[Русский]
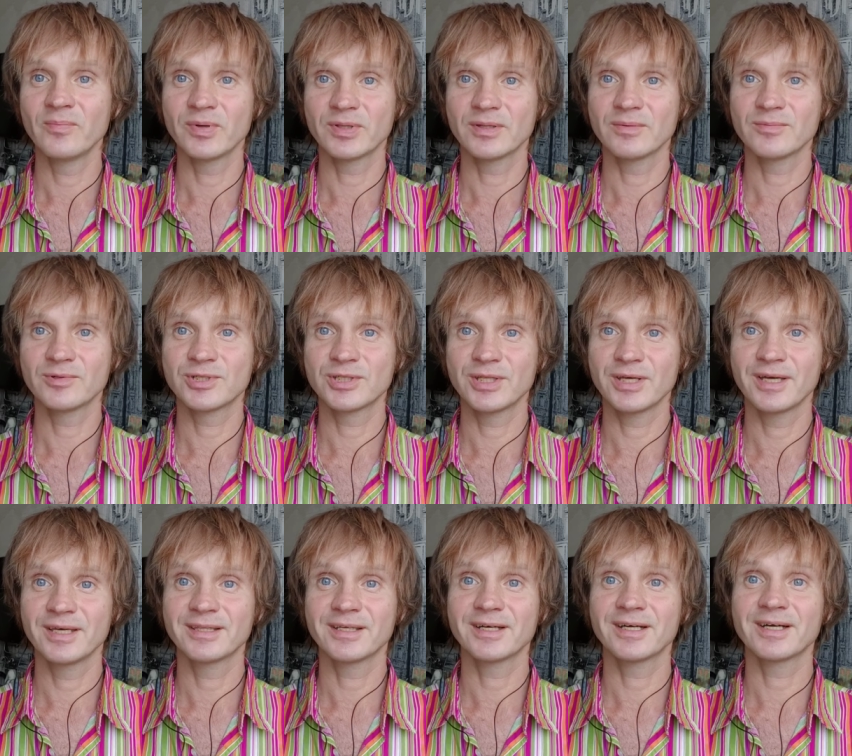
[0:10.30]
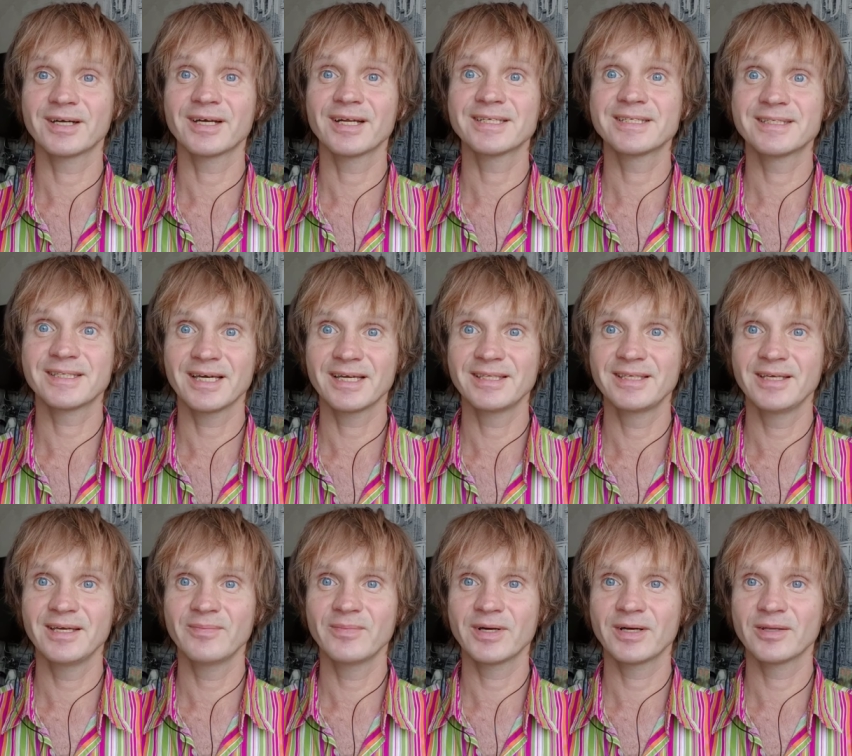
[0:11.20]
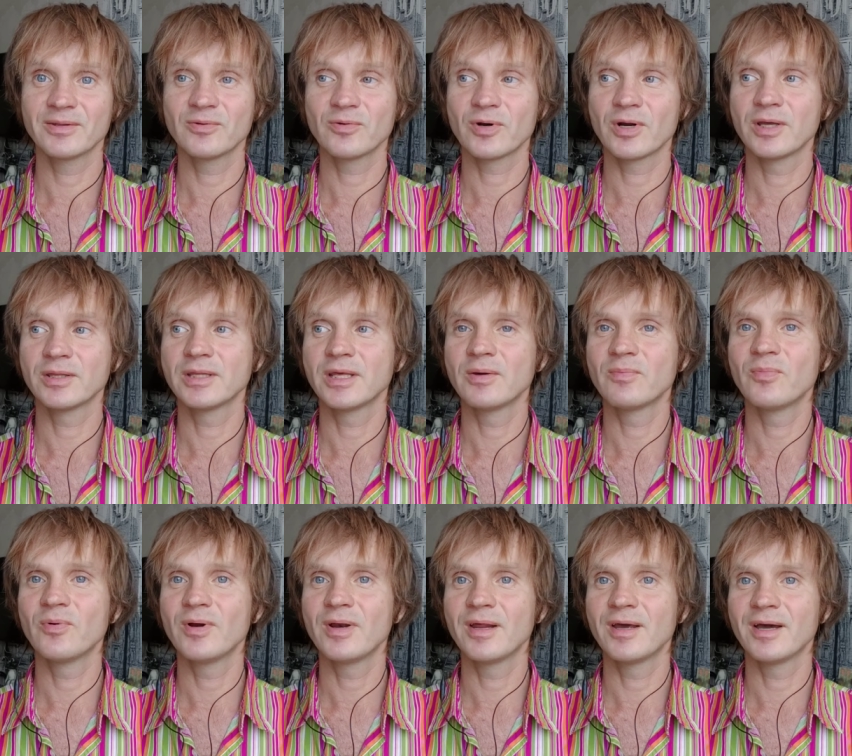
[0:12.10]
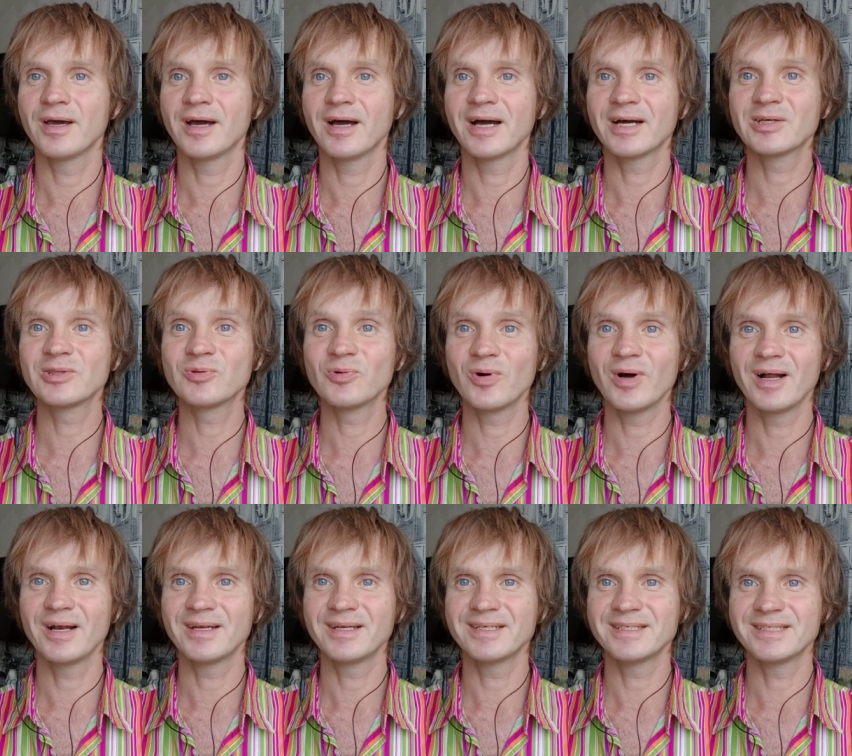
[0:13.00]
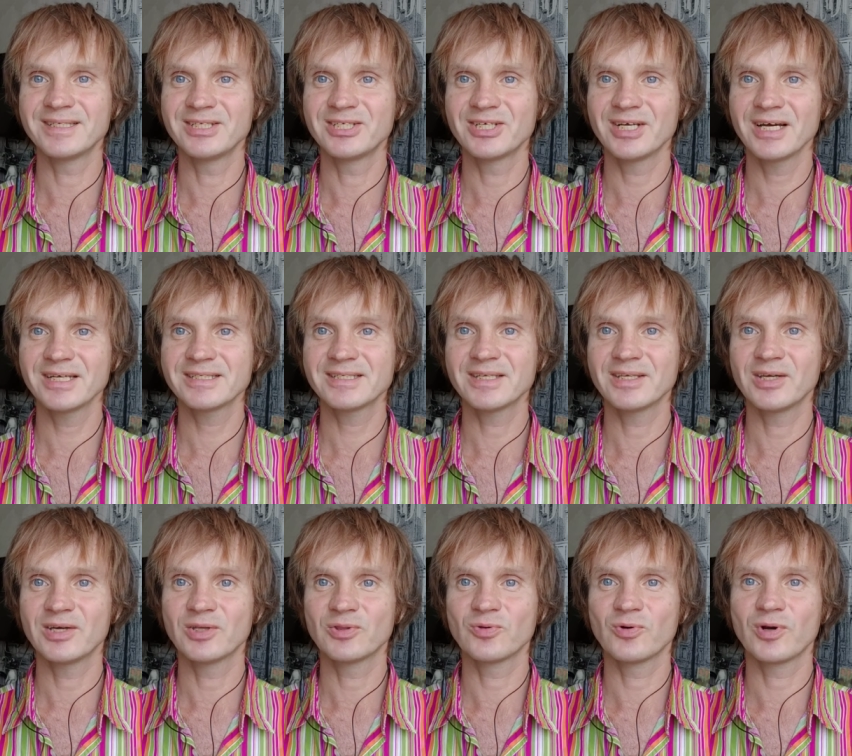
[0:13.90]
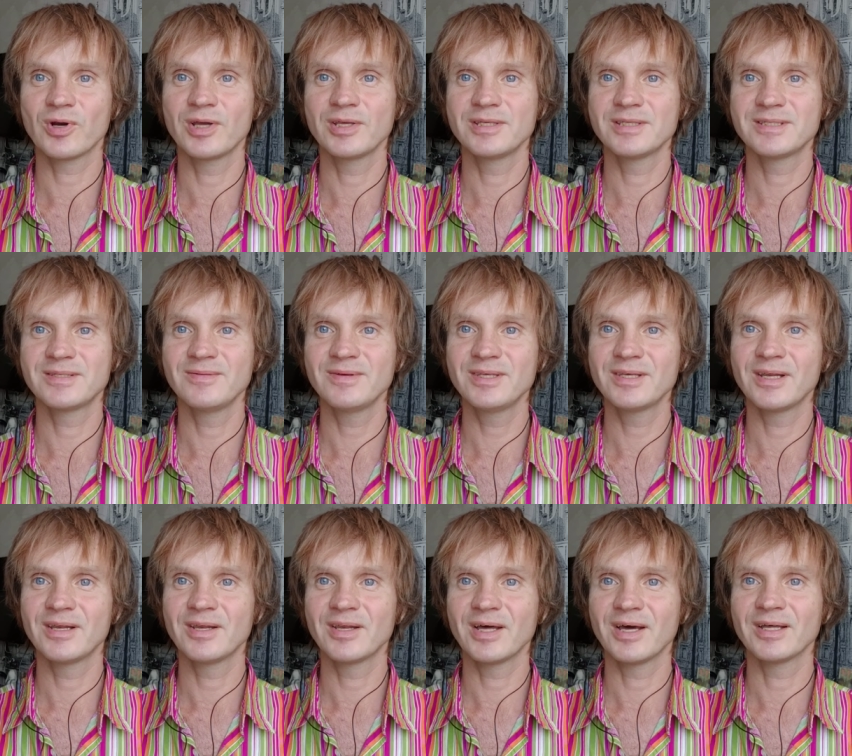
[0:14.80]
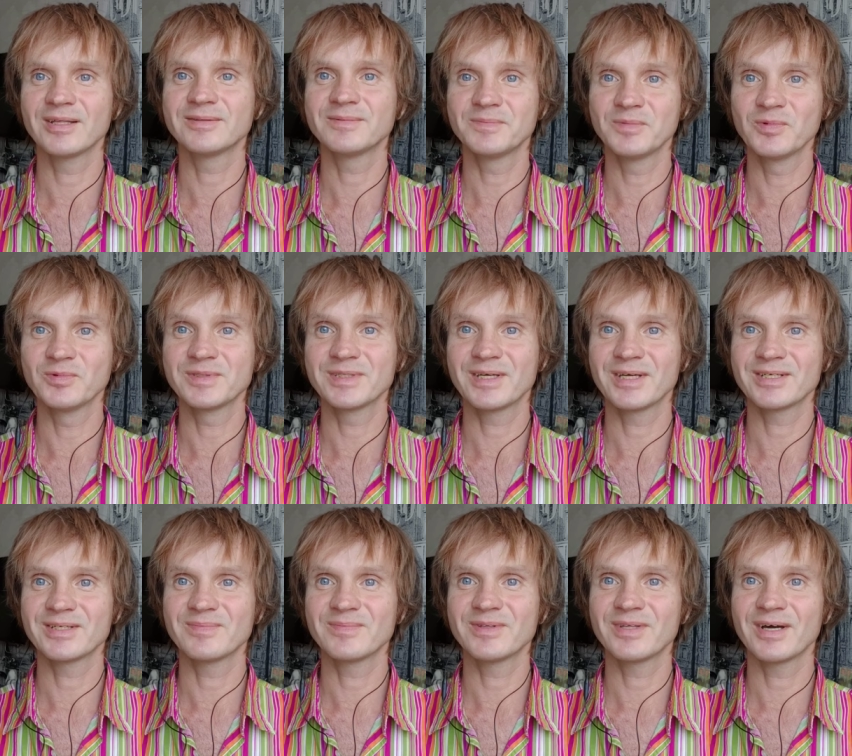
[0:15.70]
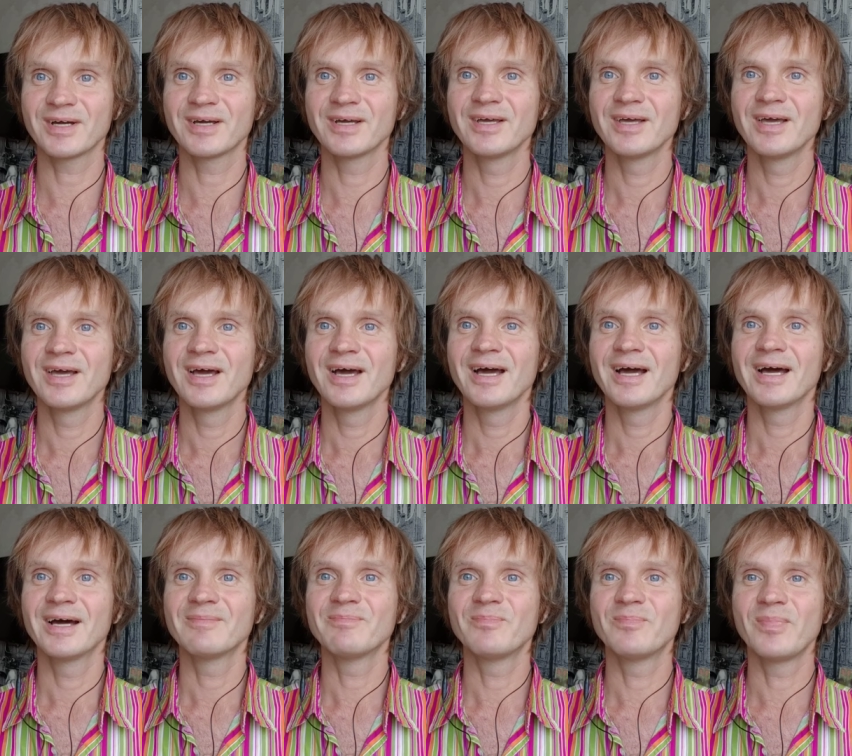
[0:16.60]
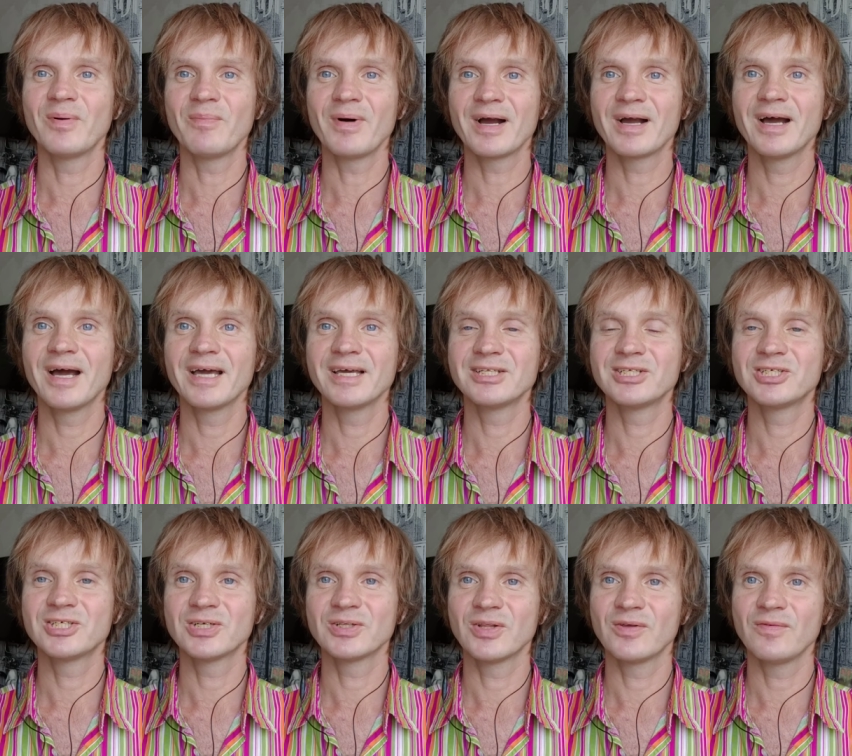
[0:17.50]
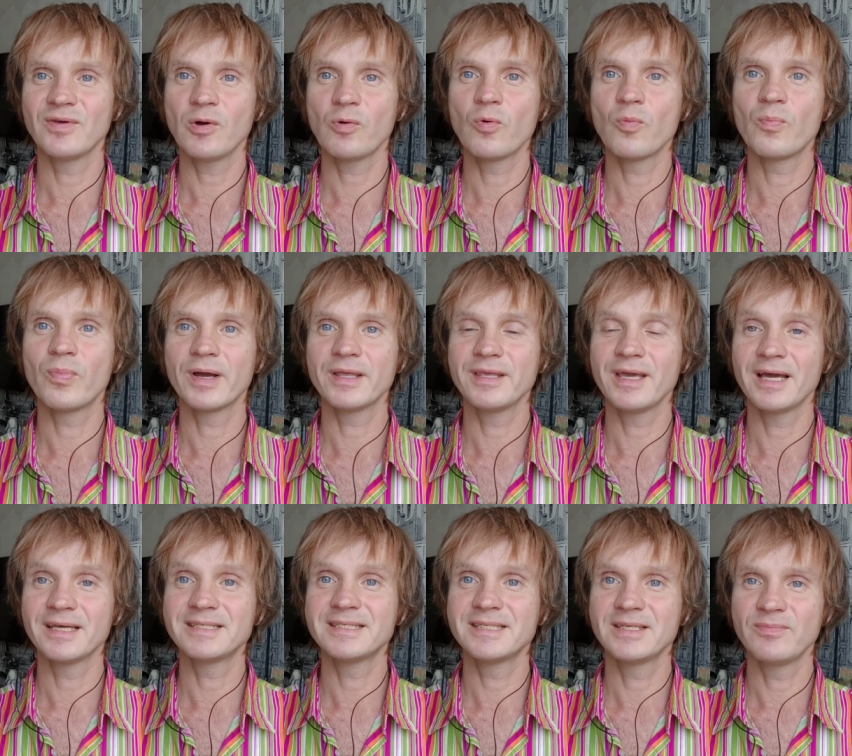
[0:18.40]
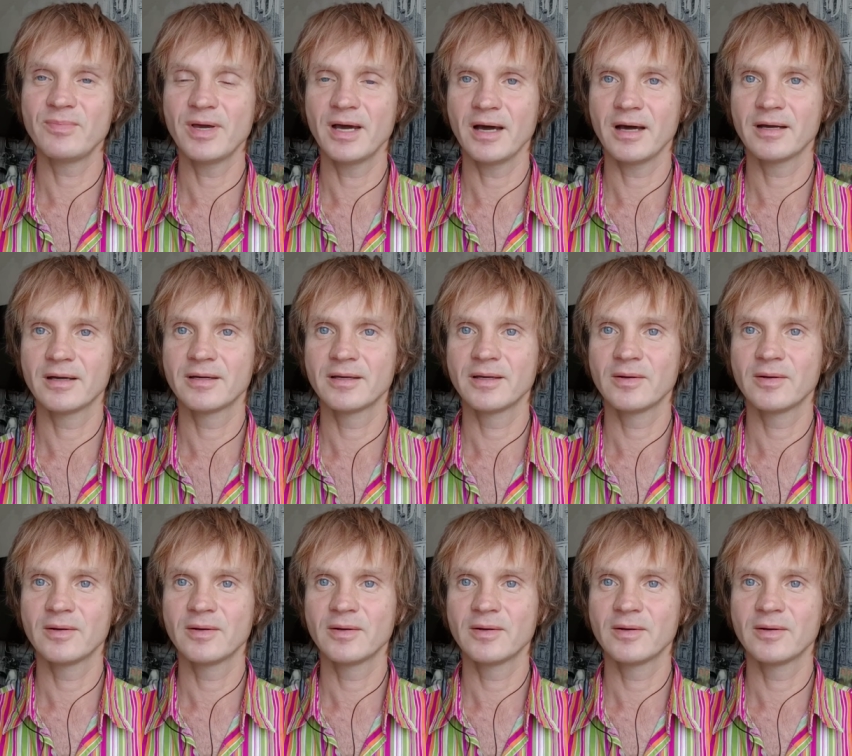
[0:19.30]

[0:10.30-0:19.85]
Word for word: потому что это как раз та тема, которая наиболее актуальна сейчас и которая действительно, ну скажем так, помогает человеку понять себя.